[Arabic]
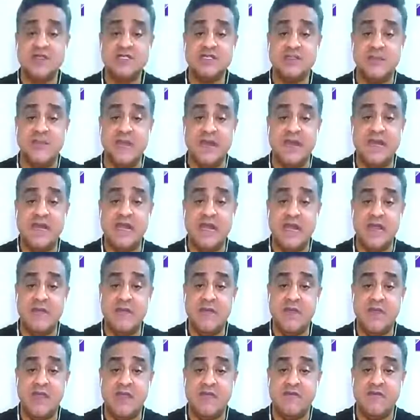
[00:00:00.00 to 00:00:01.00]
الزمنيه اللي
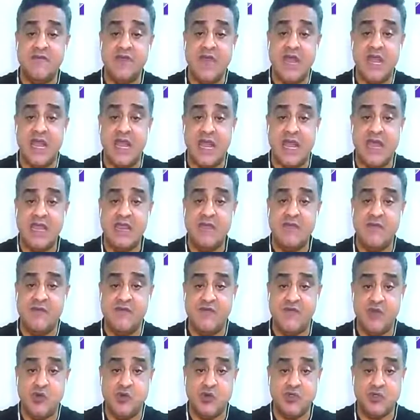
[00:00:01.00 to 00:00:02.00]
بيجيد فيها اللعيب
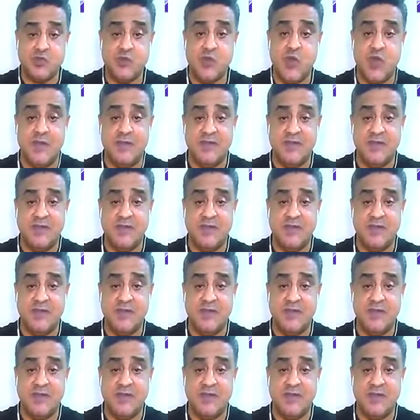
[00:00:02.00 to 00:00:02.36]
في الاسبوع